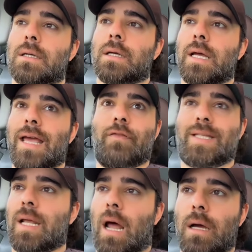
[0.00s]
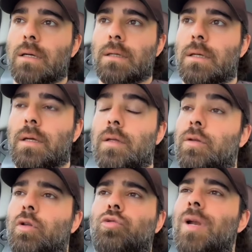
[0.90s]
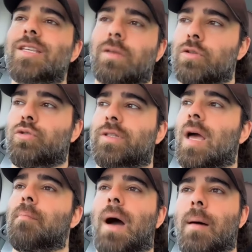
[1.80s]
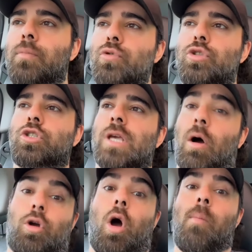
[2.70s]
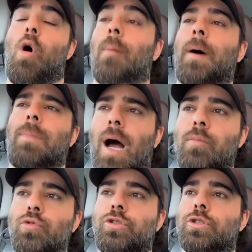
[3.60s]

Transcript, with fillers: 1, évitez-la dans tous les sens du terme Brabus et encore moins pas Brabus.